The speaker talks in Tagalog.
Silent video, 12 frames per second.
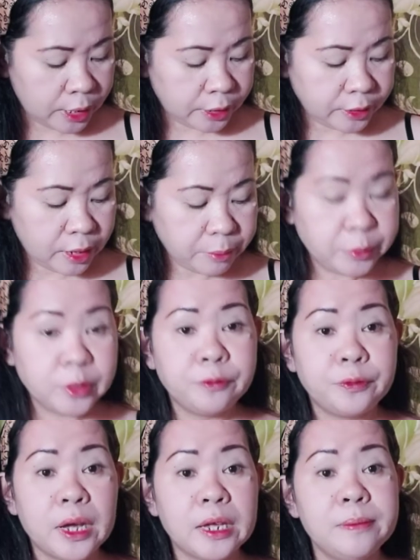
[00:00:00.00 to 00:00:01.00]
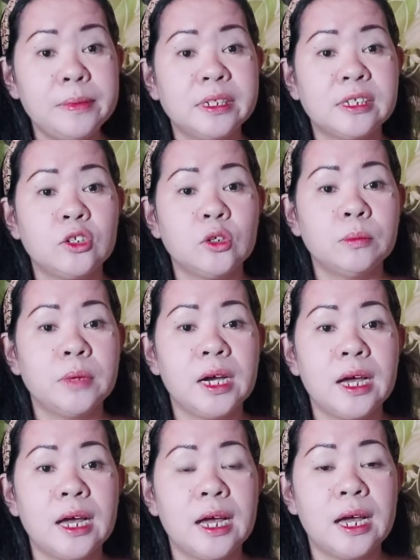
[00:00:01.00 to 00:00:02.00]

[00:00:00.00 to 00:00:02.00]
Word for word: And number 5 is yung mga